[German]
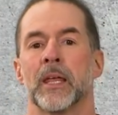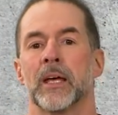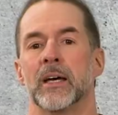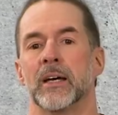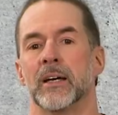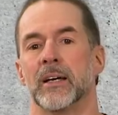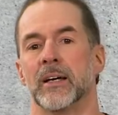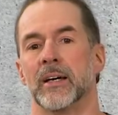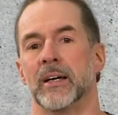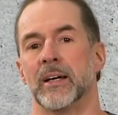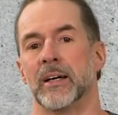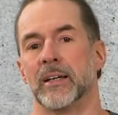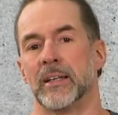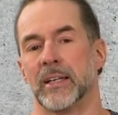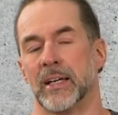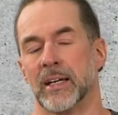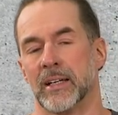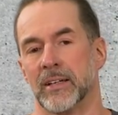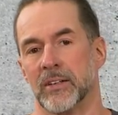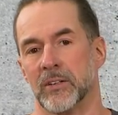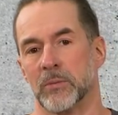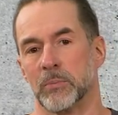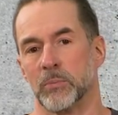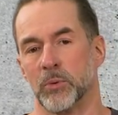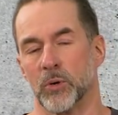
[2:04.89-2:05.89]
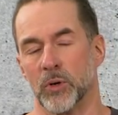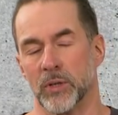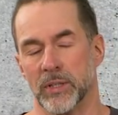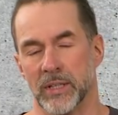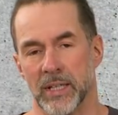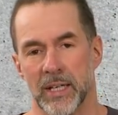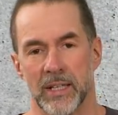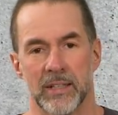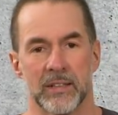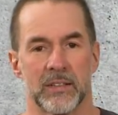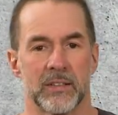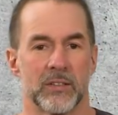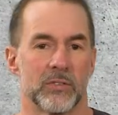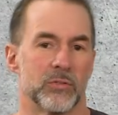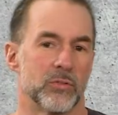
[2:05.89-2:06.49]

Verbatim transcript: äh, der das Projekt